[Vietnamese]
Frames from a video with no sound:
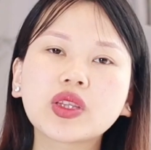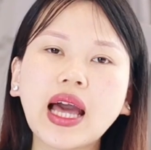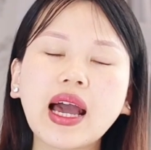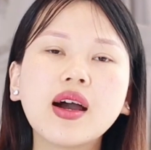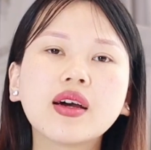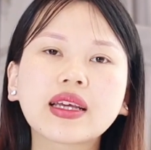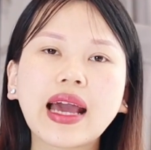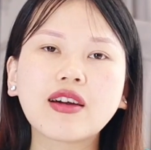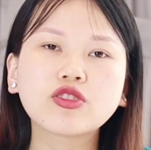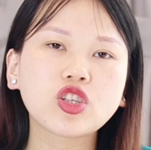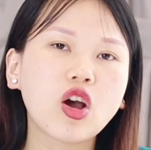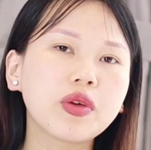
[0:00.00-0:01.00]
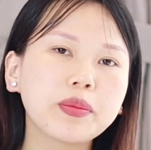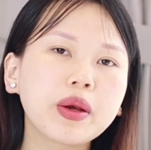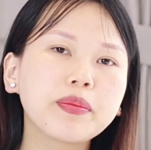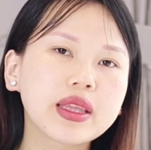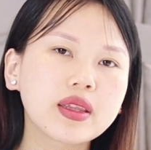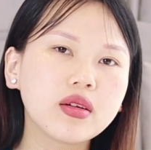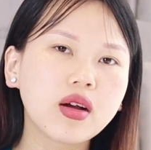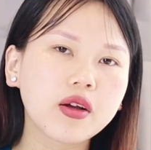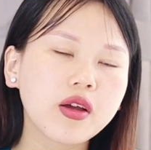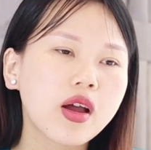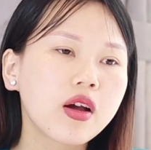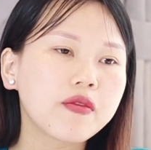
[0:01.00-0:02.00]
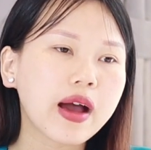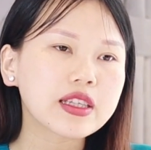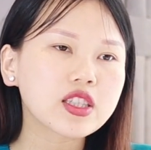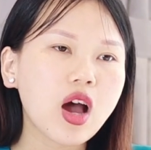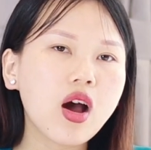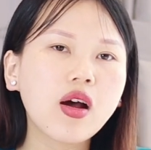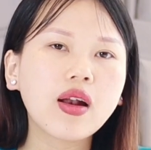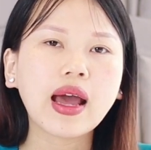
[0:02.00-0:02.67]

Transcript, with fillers: tăng hơn cao so với mức bình thường và do